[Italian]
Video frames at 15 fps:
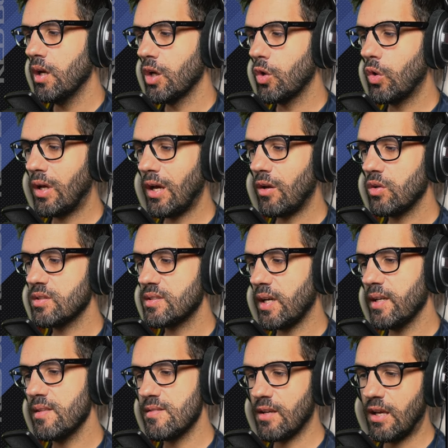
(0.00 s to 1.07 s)
con Carlos
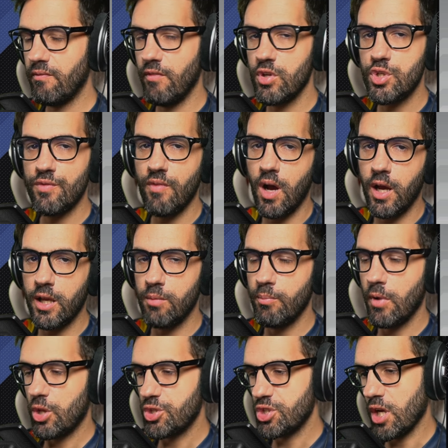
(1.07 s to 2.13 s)
Sainz che invece va in
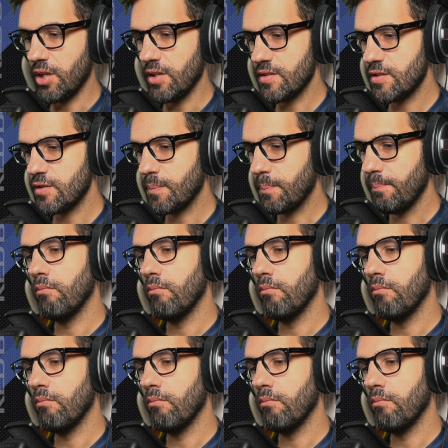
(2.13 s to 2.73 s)
Mercedes.